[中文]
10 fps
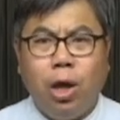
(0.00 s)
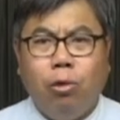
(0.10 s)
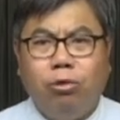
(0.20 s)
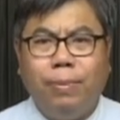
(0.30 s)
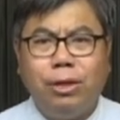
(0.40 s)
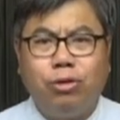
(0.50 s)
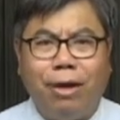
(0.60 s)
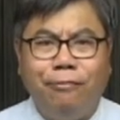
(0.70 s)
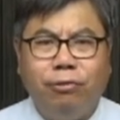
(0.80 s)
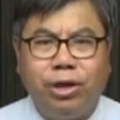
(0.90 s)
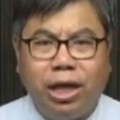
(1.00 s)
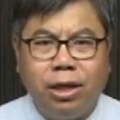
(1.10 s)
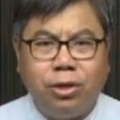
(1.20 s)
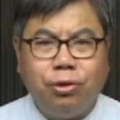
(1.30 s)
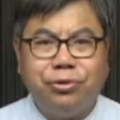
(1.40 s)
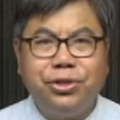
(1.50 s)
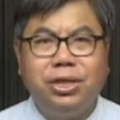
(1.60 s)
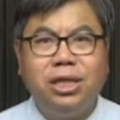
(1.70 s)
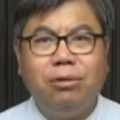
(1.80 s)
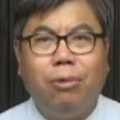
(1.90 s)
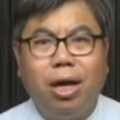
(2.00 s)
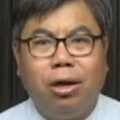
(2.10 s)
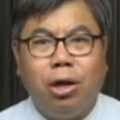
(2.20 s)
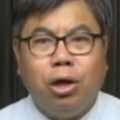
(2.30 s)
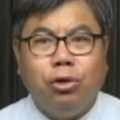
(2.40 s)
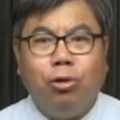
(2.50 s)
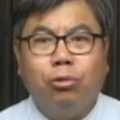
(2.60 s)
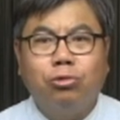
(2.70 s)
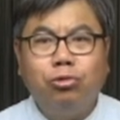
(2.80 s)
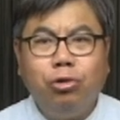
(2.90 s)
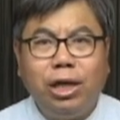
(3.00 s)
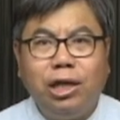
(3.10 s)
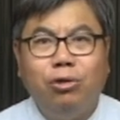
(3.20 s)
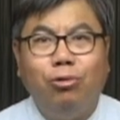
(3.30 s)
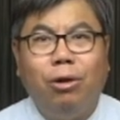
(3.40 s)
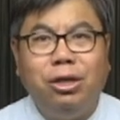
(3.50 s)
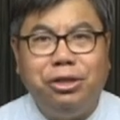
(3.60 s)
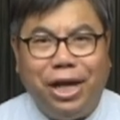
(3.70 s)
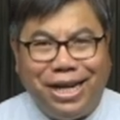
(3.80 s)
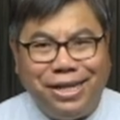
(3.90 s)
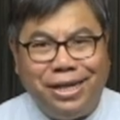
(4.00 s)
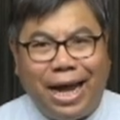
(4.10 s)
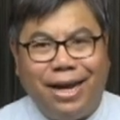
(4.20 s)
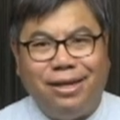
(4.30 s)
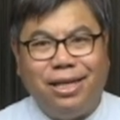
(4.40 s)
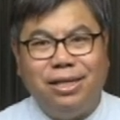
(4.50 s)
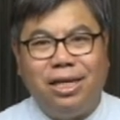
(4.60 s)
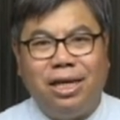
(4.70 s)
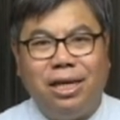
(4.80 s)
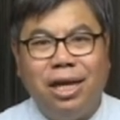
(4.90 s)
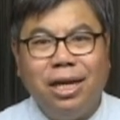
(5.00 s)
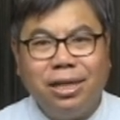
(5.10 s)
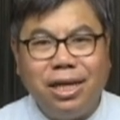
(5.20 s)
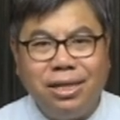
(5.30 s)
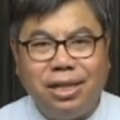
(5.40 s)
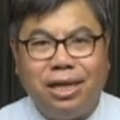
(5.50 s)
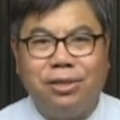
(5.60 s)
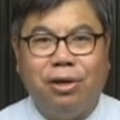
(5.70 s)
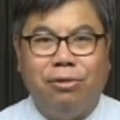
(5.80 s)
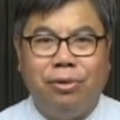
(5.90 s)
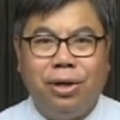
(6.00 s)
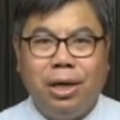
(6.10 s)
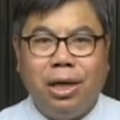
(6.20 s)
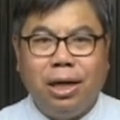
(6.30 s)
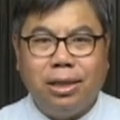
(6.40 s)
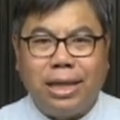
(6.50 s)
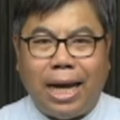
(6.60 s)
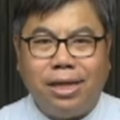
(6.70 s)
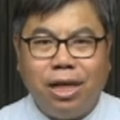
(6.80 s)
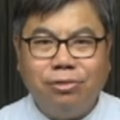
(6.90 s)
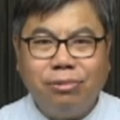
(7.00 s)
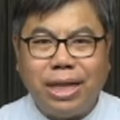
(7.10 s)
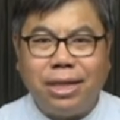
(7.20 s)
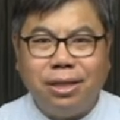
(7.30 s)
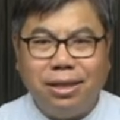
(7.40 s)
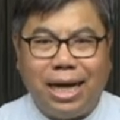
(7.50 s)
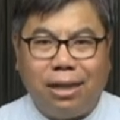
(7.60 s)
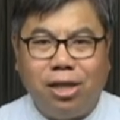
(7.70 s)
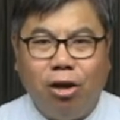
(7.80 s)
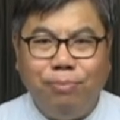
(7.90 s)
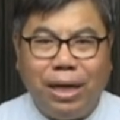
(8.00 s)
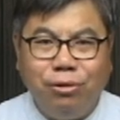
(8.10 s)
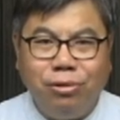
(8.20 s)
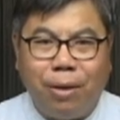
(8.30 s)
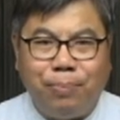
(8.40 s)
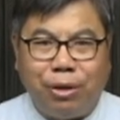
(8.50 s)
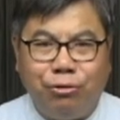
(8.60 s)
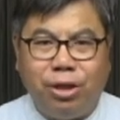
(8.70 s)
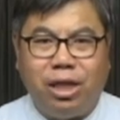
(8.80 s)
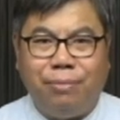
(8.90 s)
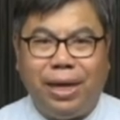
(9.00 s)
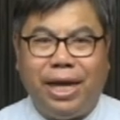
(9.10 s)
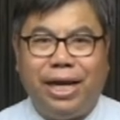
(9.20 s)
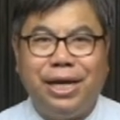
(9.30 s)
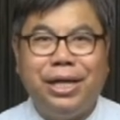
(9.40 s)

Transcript: 我们传福音总是希望有最多人来聆听跟接受，但耶稣在这两条门路的比喻里面。